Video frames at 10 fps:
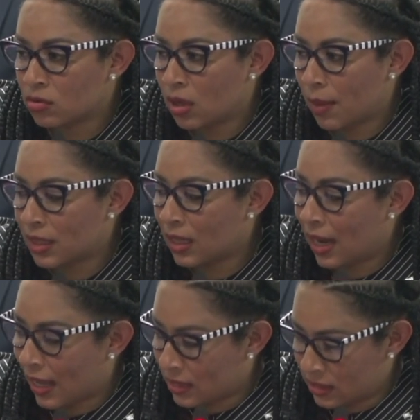no
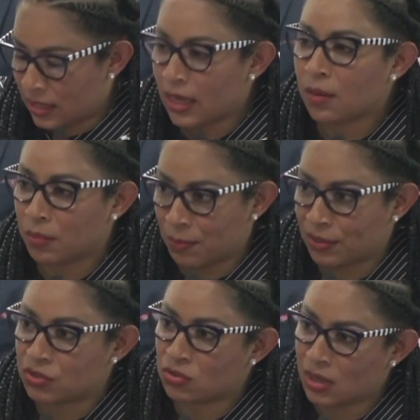solamente la canciller, mi
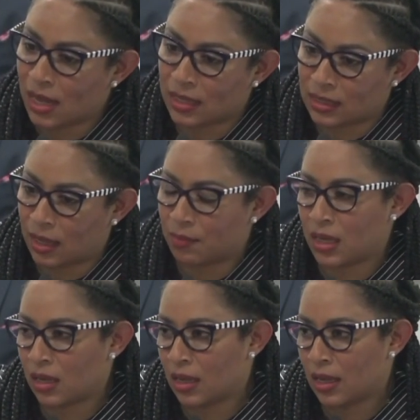persona y
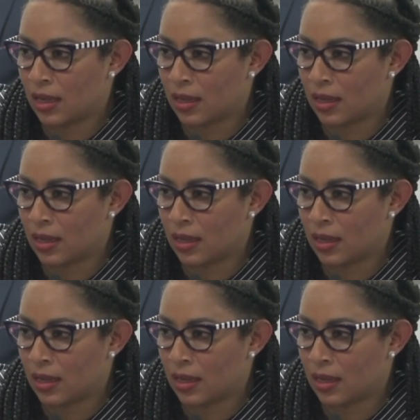también